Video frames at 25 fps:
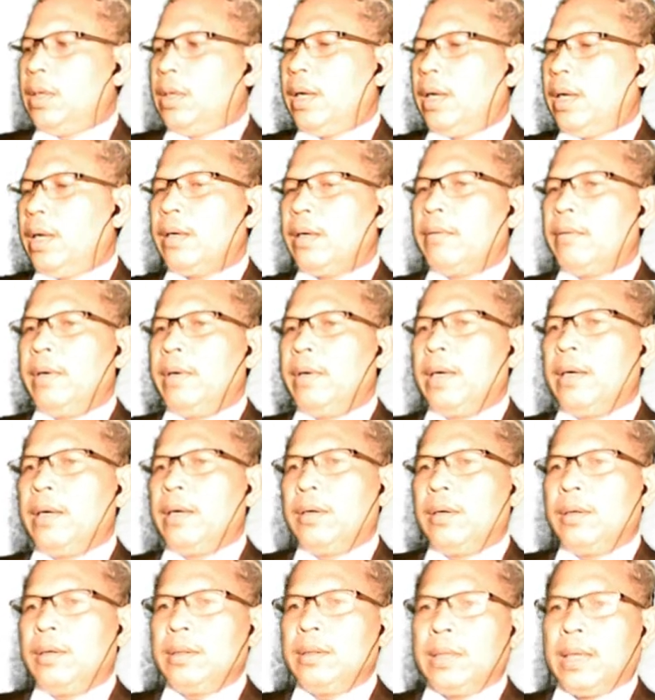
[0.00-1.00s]
นักเรียน
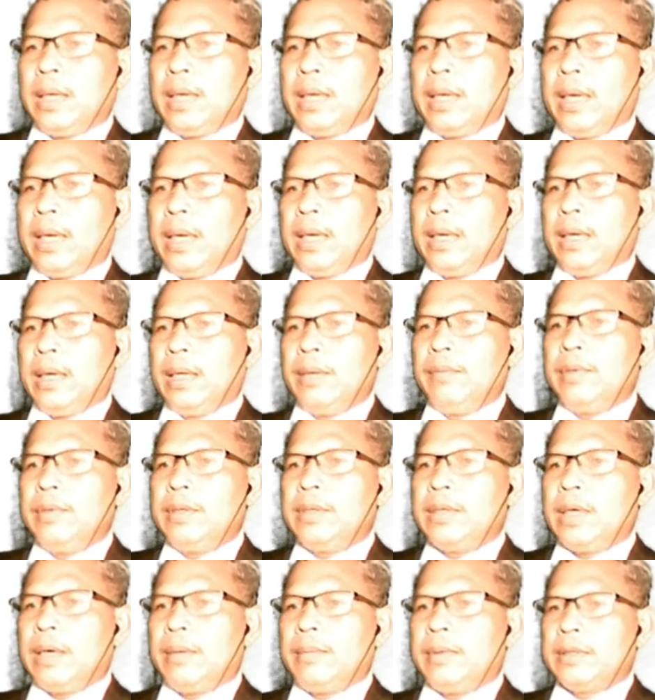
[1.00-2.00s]
ก็จะเก่งในวิชา